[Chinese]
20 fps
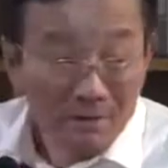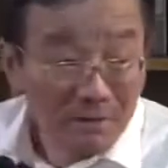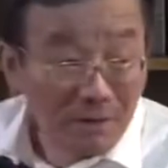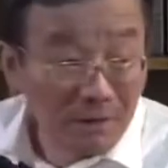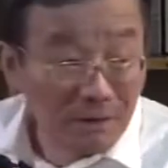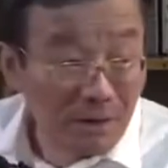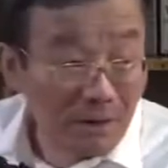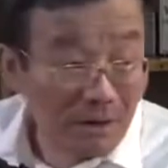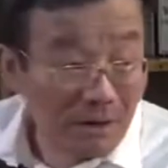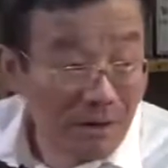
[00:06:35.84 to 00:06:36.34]

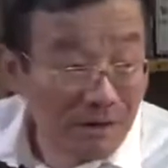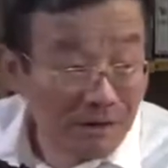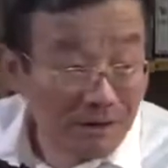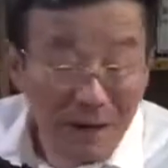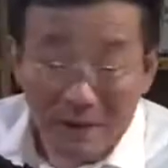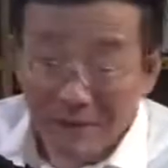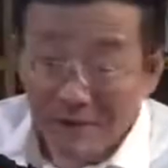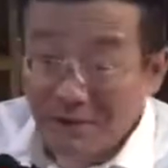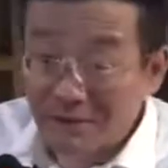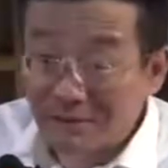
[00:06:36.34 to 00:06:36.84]
那么后来又
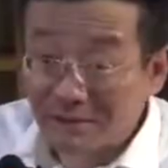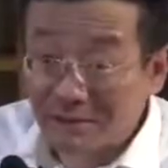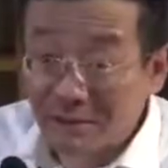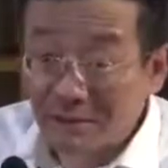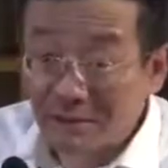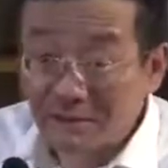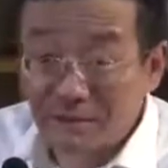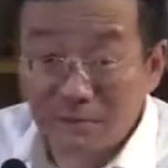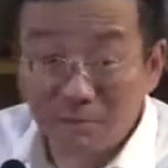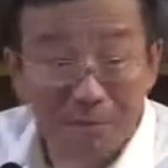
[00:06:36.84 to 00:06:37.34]
来一个人，这
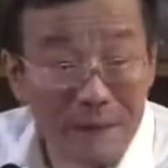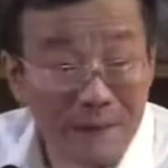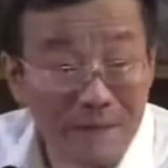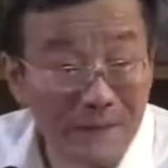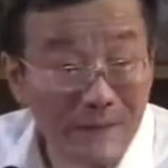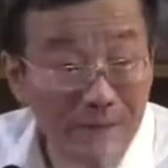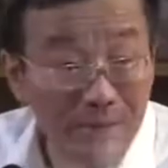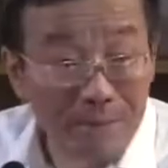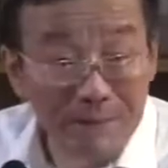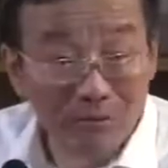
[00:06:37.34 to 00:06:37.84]
个人是半
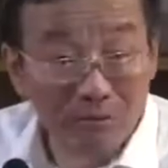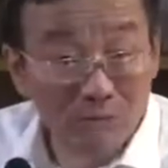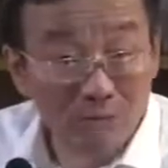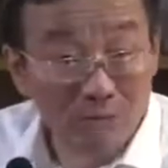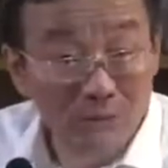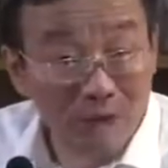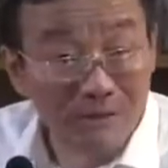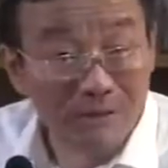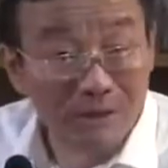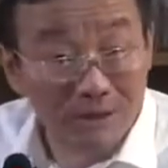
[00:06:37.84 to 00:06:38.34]
夜里被从
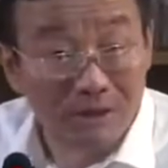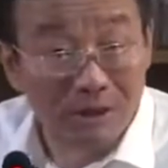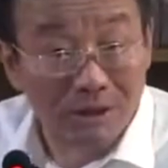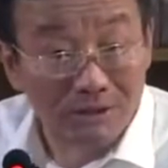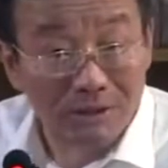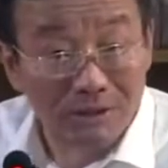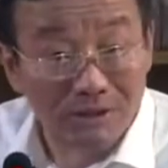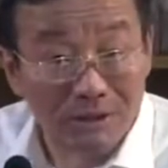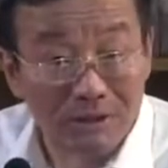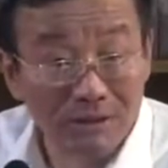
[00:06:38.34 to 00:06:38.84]
床上叫
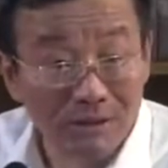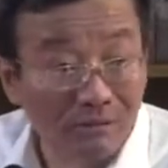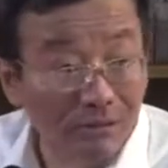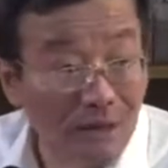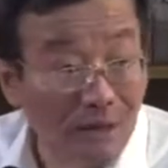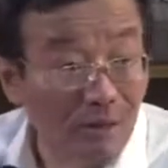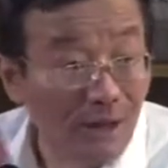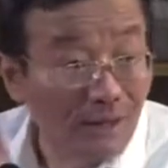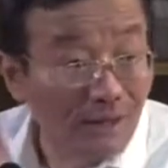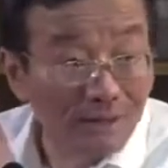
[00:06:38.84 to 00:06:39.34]
醒的，一个
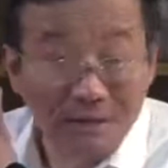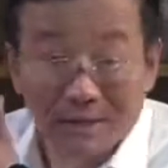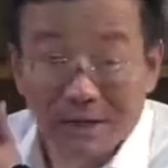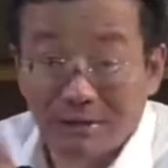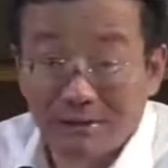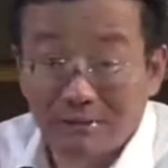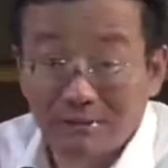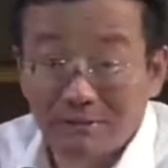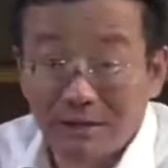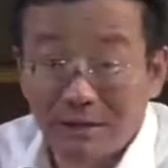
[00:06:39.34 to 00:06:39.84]
电话铃响
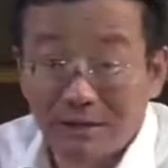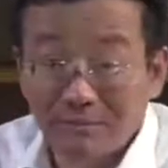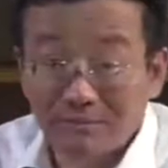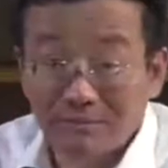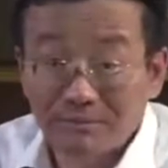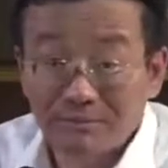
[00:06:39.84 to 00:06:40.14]
了，对吧？